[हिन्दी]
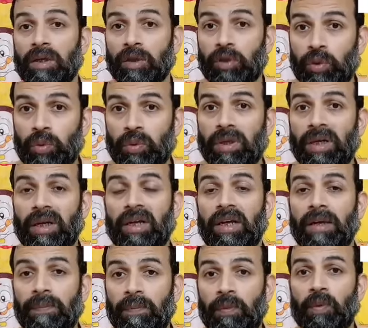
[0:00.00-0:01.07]
सुन रहे
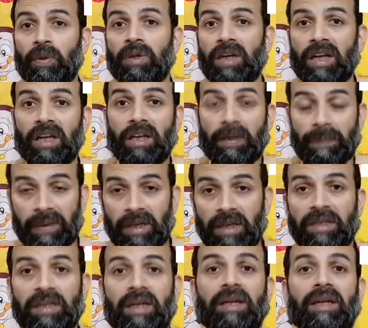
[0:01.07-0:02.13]
हैं बोल रहे हैं
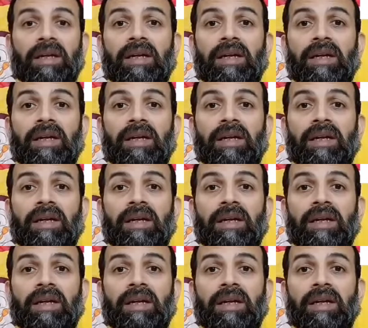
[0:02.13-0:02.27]
रिपीट कर